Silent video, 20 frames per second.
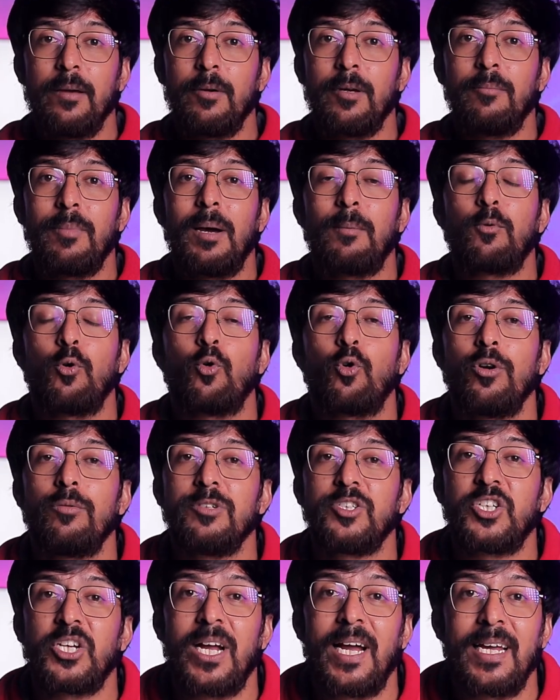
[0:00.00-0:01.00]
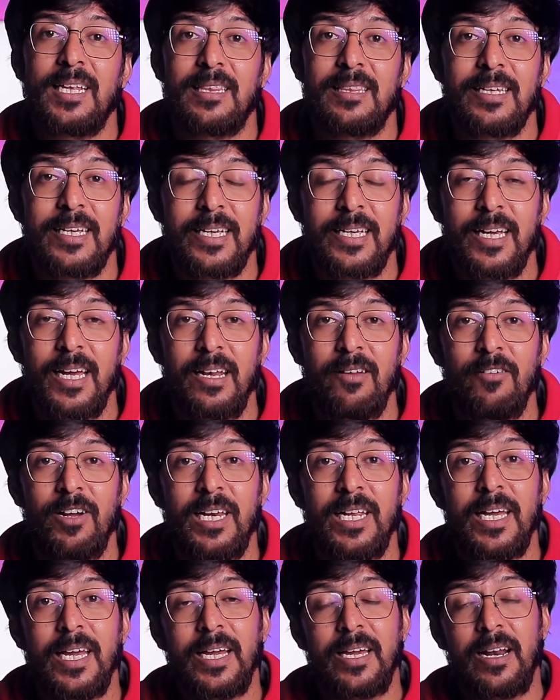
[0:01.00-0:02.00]
गेमिंग में आपको कोई भी शिकायत नहीं आने
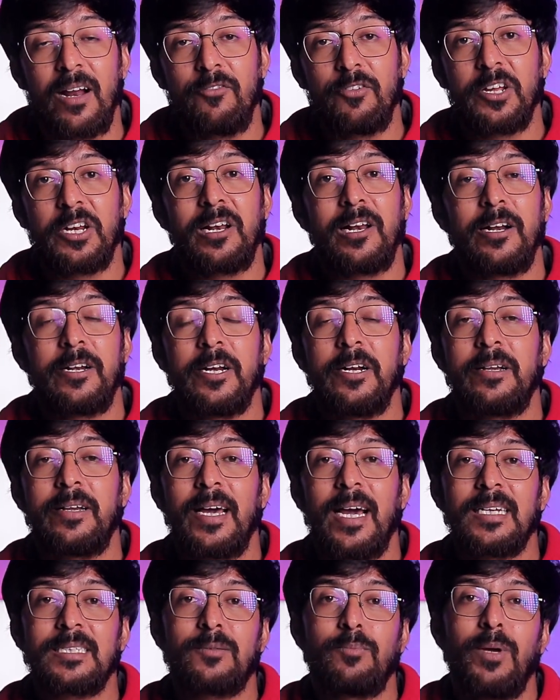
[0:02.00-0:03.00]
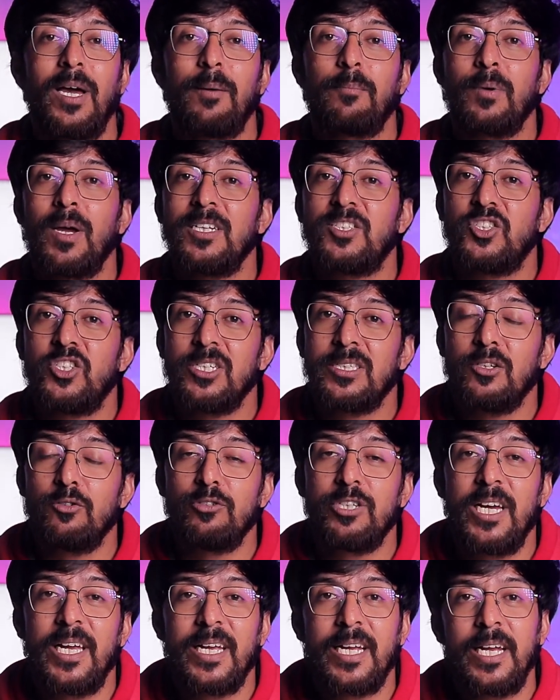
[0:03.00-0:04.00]
वाली है ग्राफिक रिलेटेड टास्क भी आपके अच्छे से हो
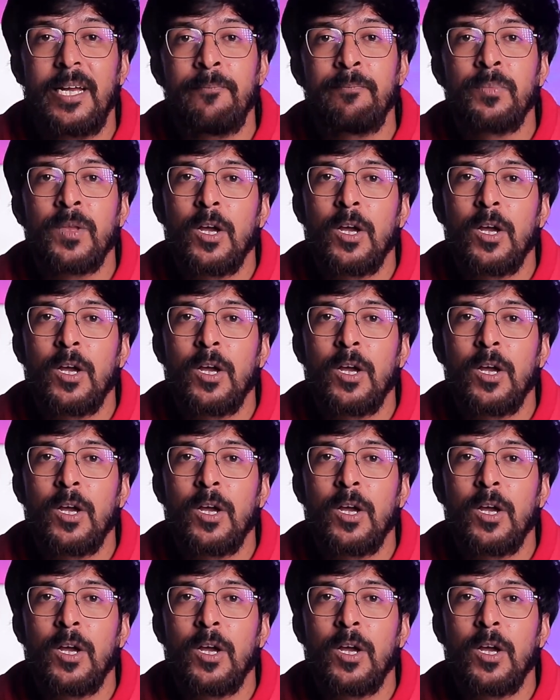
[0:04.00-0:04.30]
जाएंगे